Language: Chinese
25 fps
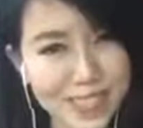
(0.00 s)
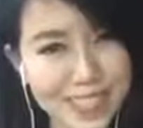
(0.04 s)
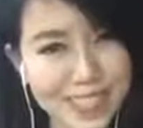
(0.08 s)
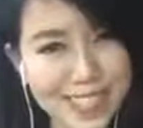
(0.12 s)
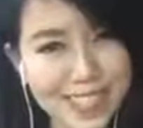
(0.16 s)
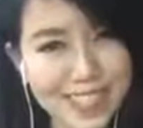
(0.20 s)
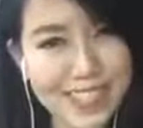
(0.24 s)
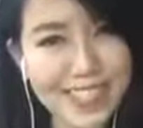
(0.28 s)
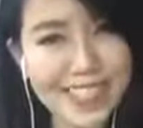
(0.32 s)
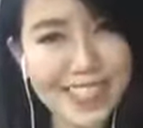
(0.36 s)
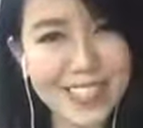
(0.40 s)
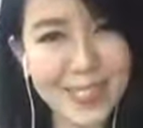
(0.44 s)

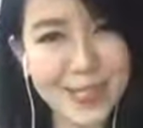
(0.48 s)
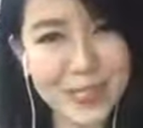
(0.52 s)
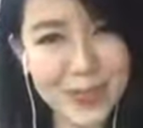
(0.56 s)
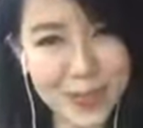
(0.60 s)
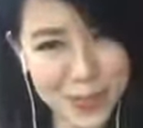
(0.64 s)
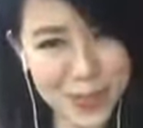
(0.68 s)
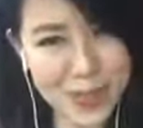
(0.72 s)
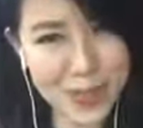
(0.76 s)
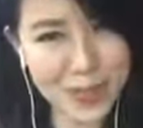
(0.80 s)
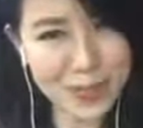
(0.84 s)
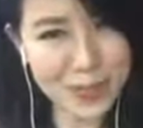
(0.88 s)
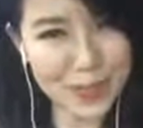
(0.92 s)
那可能如
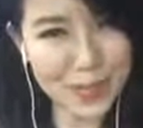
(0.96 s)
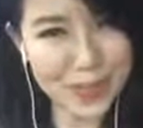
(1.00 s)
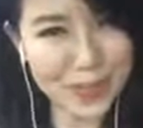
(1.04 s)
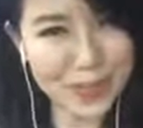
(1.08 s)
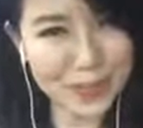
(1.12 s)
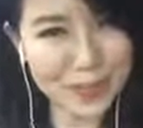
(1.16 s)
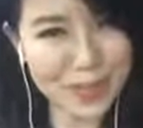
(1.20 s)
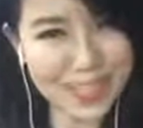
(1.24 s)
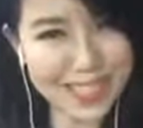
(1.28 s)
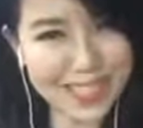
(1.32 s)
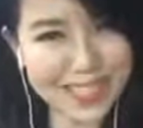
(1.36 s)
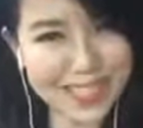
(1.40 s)
果你们有
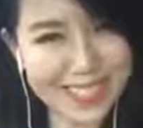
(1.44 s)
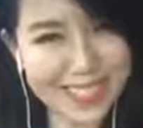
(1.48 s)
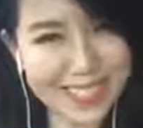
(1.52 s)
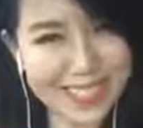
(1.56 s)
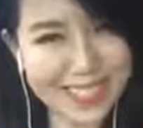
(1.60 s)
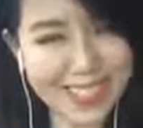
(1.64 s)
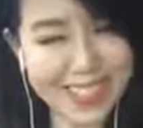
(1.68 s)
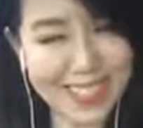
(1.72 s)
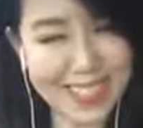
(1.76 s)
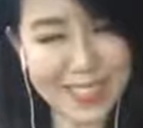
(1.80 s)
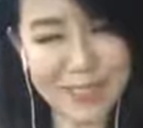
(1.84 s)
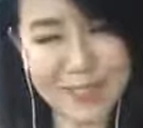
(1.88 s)
什么意见，
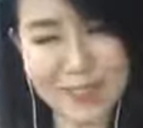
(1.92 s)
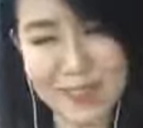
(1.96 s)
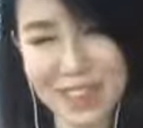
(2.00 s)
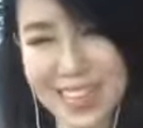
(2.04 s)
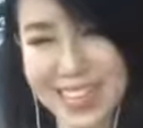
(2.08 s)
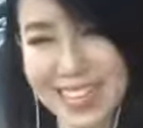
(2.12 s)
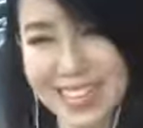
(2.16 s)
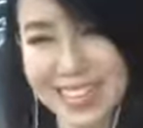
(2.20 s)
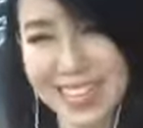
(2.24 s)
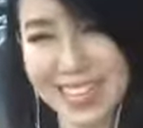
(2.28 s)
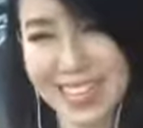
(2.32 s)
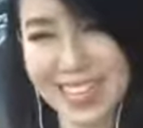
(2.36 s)
可以
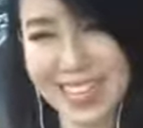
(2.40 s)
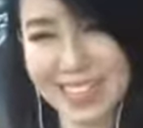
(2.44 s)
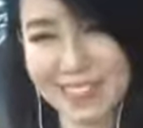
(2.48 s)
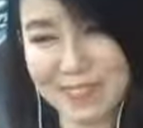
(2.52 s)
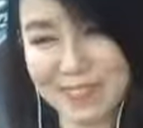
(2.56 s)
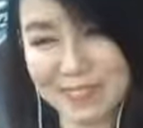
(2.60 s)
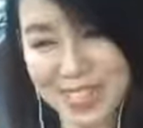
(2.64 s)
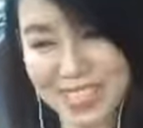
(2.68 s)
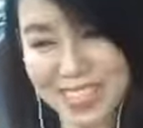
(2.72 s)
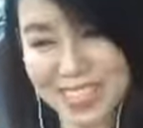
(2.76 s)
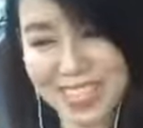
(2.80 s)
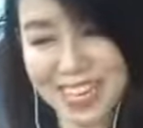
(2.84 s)
放上
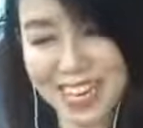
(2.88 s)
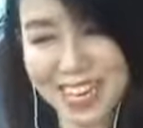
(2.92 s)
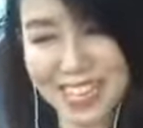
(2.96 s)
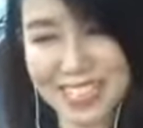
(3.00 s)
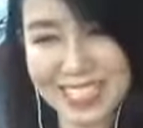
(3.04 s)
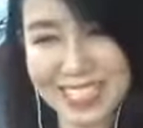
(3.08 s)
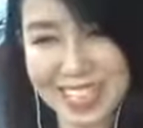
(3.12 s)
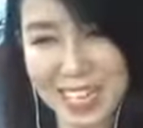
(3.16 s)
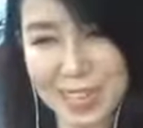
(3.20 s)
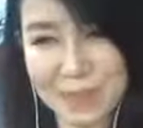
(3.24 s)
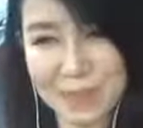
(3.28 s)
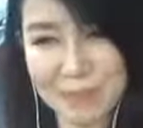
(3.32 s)
放上来
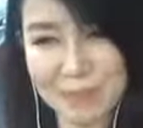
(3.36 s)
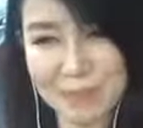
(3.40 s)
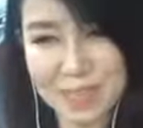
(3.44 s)
讲。